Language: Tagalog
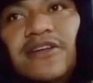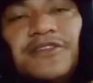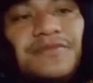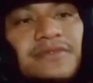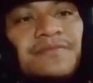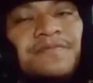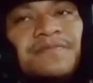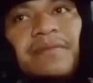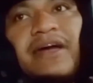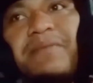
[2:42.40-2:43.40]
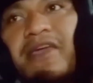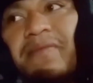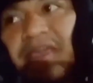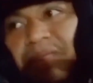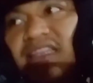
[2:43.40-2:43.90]
Ano, para
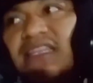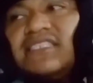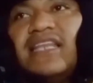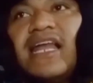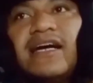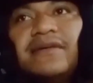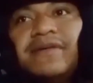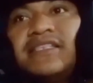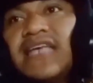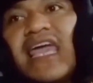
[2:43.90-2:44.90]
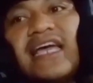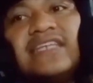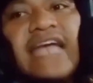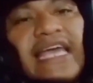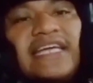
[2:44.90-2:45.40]
may may binta sila. Para
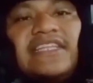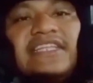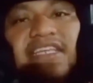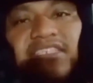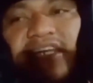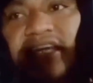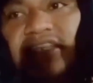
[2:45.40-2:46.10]
sayang, sayang din kasi